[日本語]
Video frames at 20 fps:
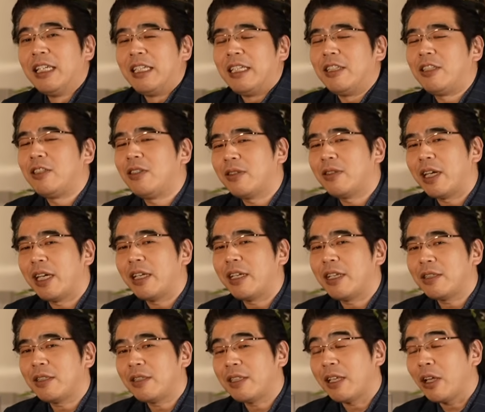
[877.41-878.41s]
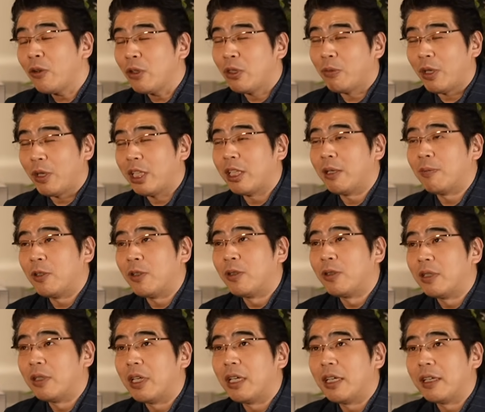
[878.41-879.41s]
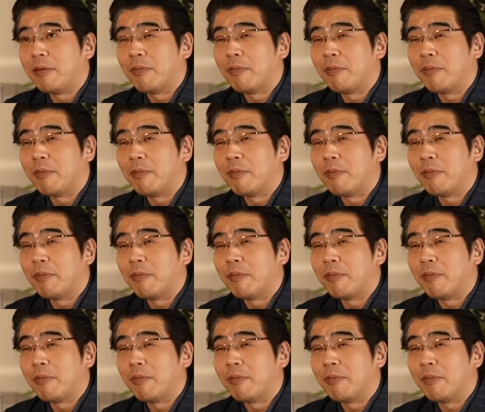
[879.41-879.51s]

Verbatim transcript: 一瞬解決したように見えても